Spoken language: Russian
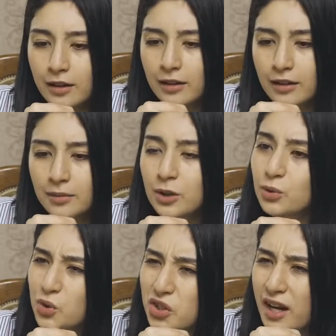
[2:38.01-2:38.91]
И мне
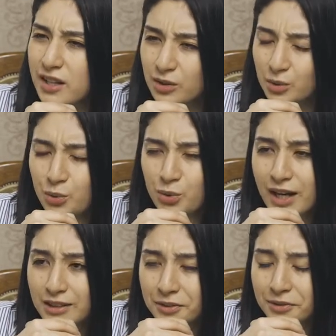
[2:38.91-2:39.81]
тоже хотелось
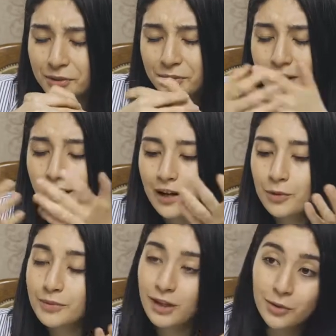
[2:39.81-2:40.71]
участвовать, но так
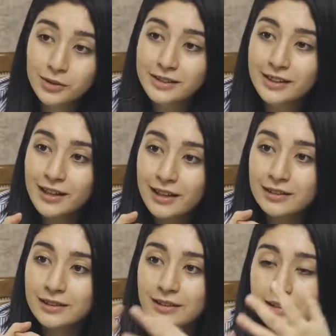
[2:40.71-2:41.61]
как у меня голоса нет
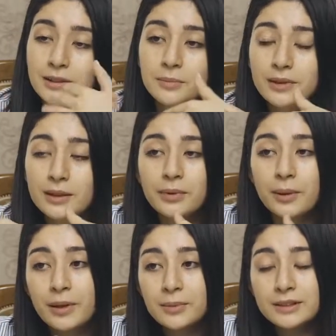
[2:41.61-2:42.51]
и были
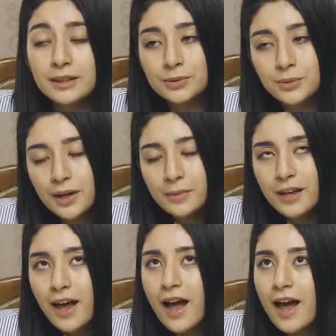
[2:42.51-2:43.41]
проблемы со
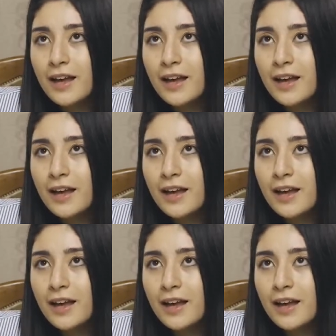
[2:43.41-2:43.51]
слухами,